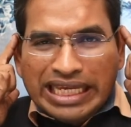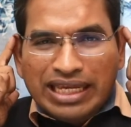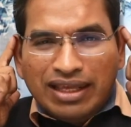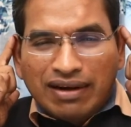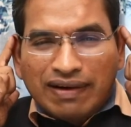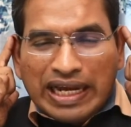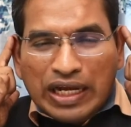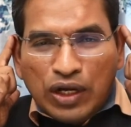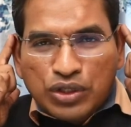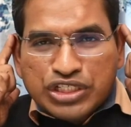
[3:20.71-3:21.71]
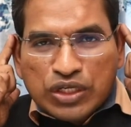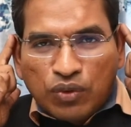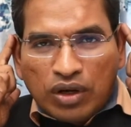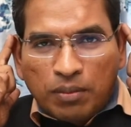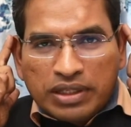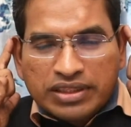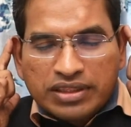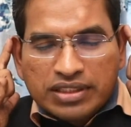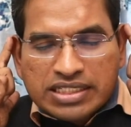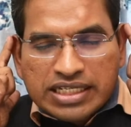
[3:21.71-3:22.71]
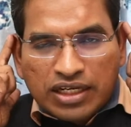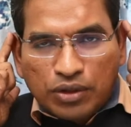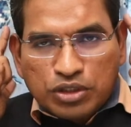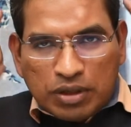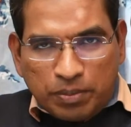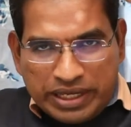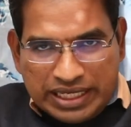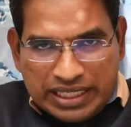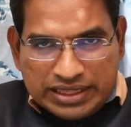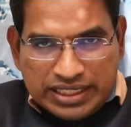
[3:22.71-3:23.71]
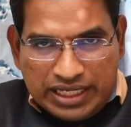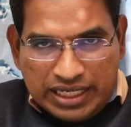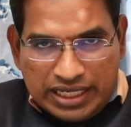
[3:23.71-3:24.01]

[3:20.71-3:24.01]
ఈ రెండు చెవుల మధ్య సెంటర్ నుంచి మనం పైకి వెళ్తే